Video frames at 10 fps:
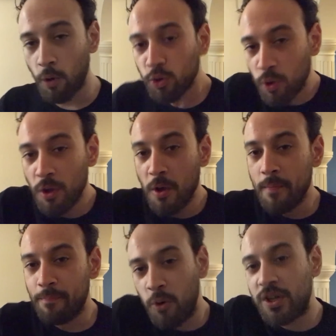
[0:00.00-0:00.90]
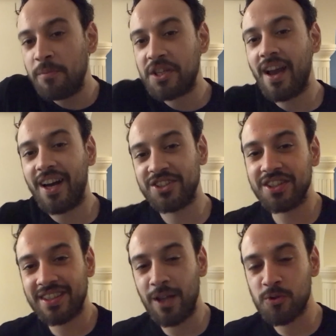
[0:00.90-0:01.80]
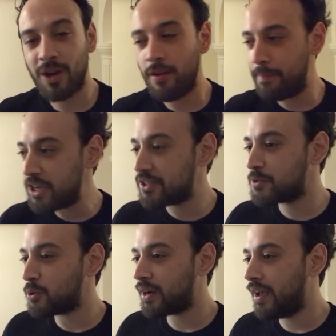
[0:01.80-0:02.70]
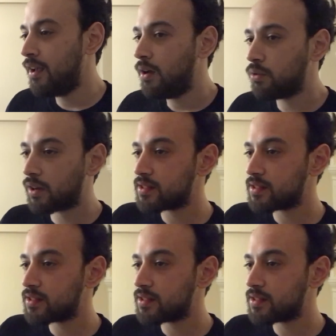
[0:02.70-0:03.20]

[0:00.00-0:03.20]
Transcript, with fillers: Ve onu boşa bir şey harcadıktan sonra ve 5 yıl sonra